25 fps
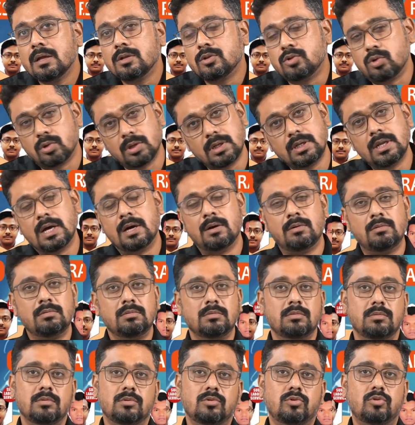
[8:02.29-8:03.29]
ধরে নাও
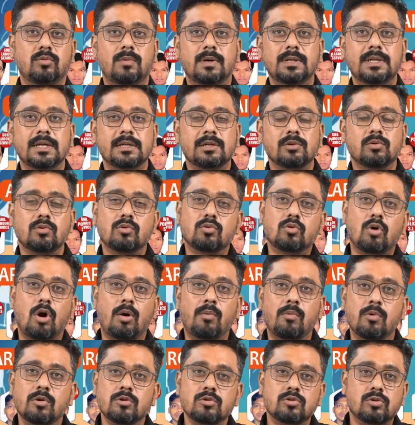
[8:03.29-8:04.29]
তোমাদের একটা খুব
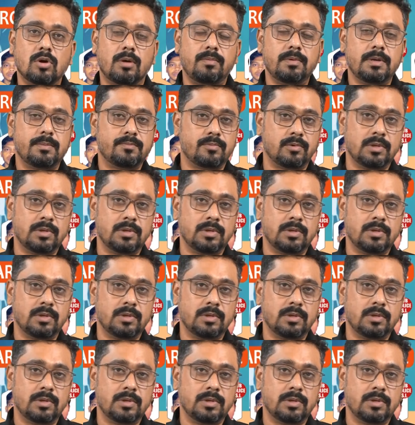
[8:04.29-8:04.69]
কমন টপিক